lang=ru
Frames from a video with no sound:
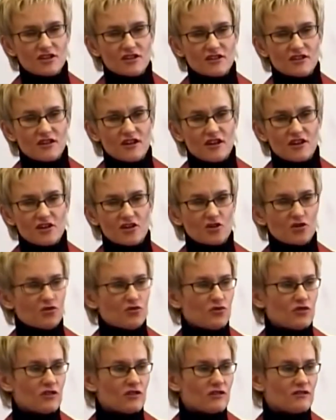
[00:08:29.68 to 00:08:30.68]

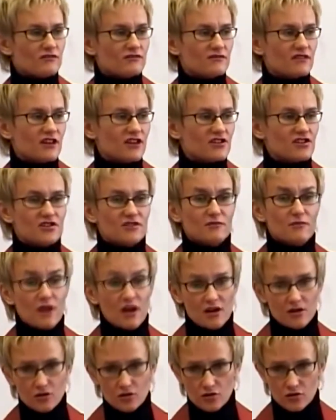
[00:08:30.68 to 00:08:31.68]
гарнитуры, дачи,
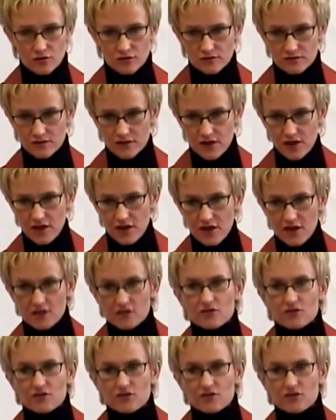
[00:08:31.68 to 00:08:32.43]
барахло. То